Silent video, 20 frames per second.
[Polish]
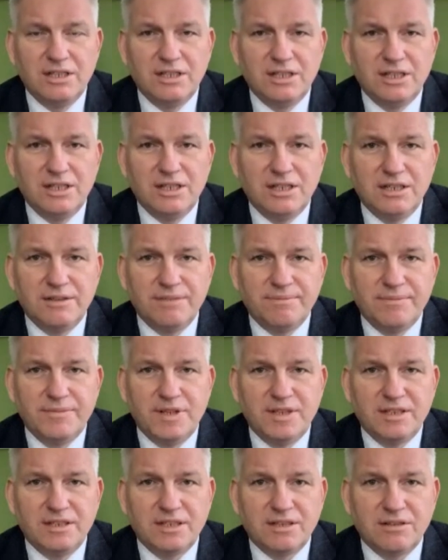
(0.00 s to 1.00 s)
na,
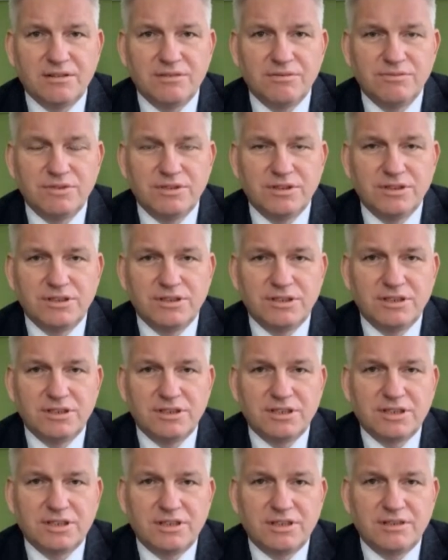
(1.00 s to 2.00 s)
na taką właśnie,
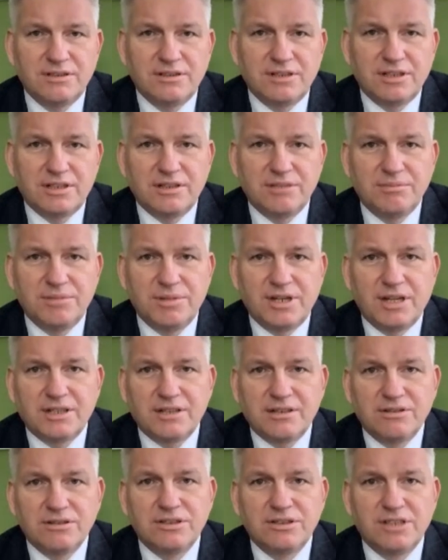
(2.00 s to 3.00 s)
na taki, taki
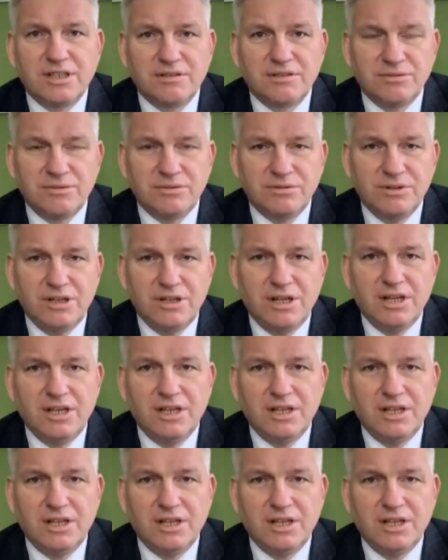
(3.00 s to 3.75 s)
brak odzewu.